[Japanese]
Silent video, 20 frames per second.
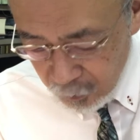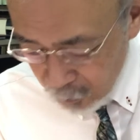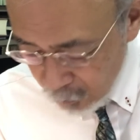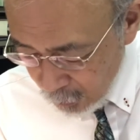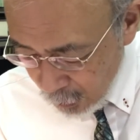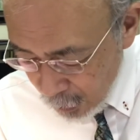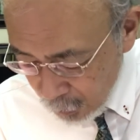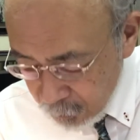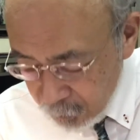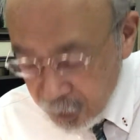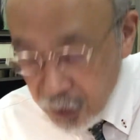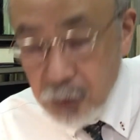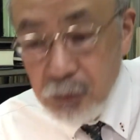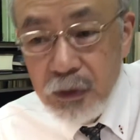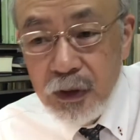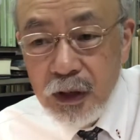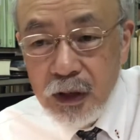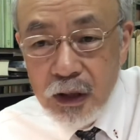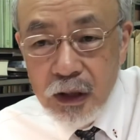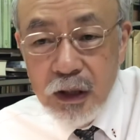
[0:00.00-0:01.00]

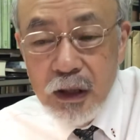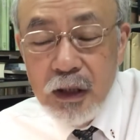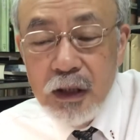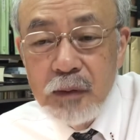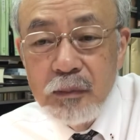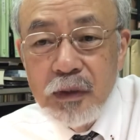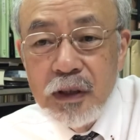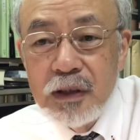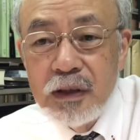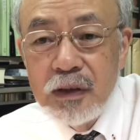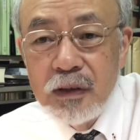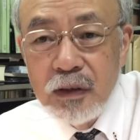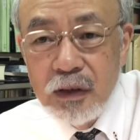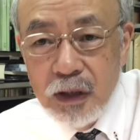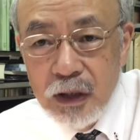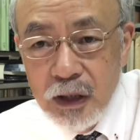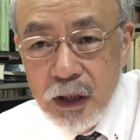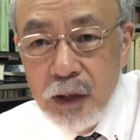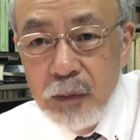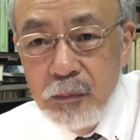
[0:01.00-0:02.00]
アクティブで出てきますの
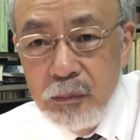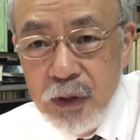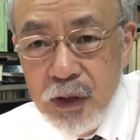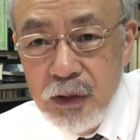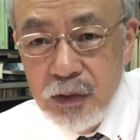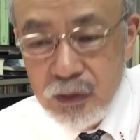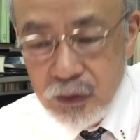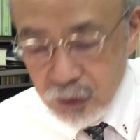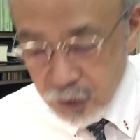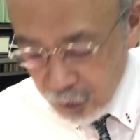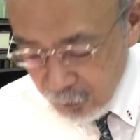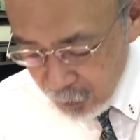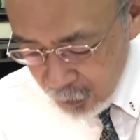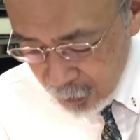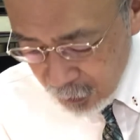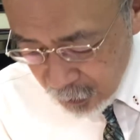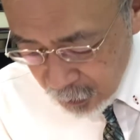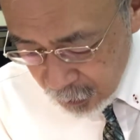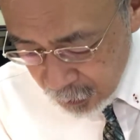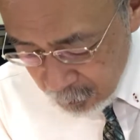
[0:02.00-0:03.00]
でねミドルでは
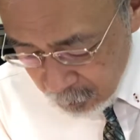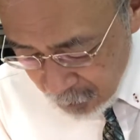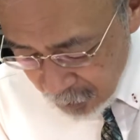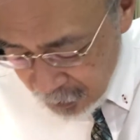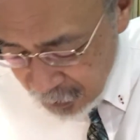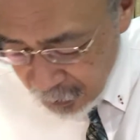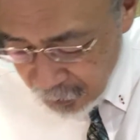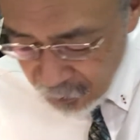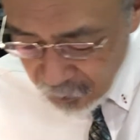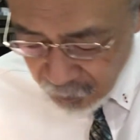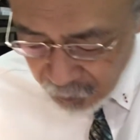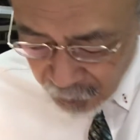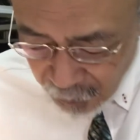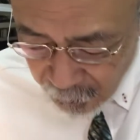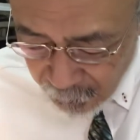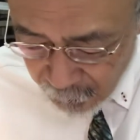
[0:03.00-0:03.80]
出てきませんので